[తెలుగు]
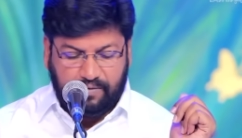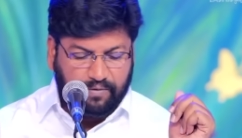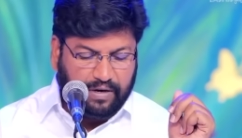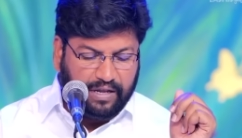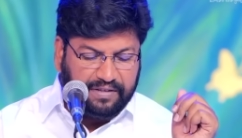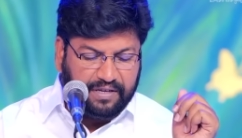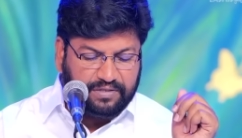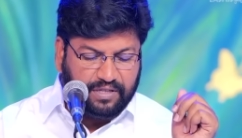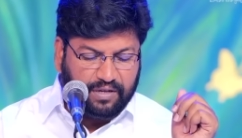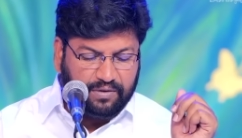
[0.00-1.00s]
వాళ్ళు ఏం
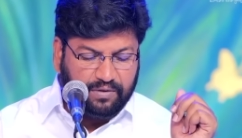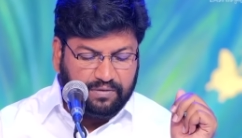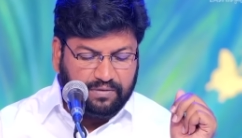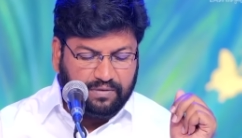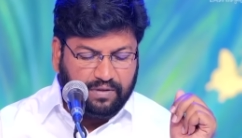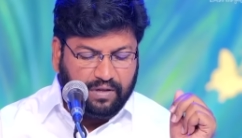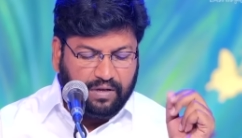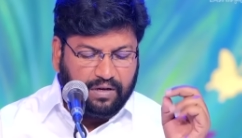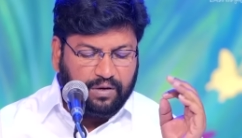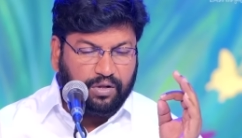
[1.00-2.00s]
చేస్తున్నారు
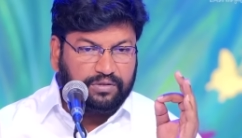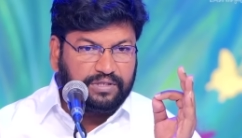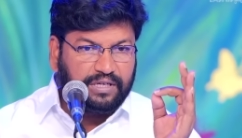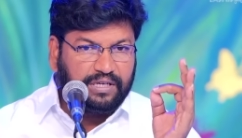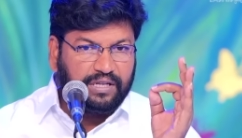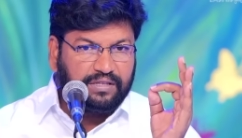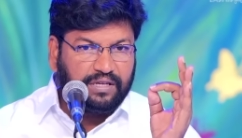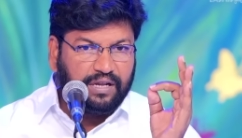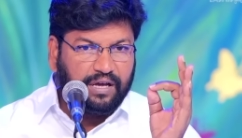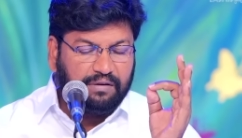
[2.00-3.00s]
క్రొత్త
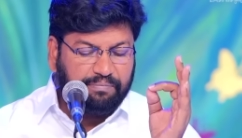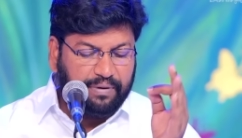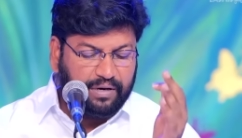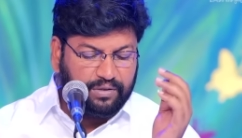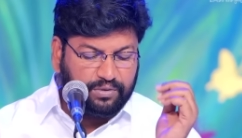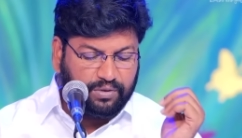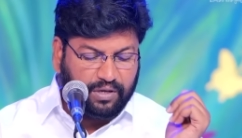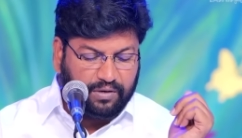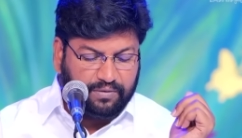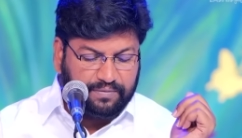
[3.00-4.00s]
కీర్తన
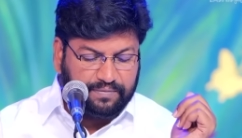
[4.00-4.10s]
పాడుతున్నారు